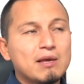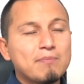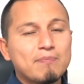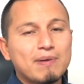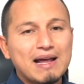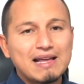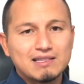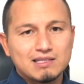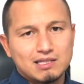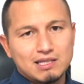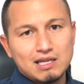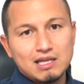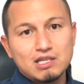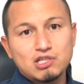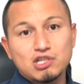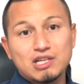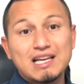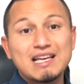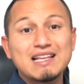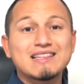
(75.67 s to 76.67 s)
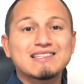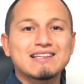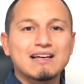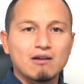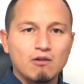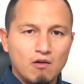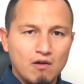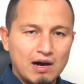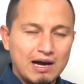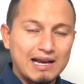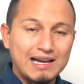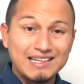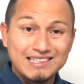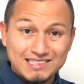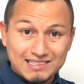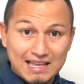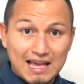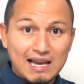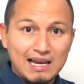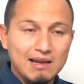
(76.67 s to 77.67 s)
i prezzi schizzano alle
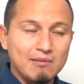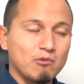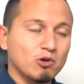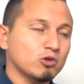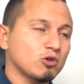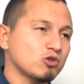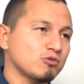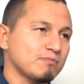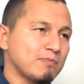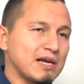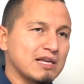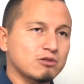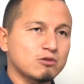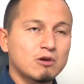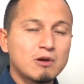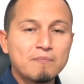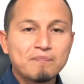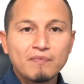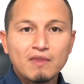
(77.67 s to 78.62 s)
stelle molto spesso.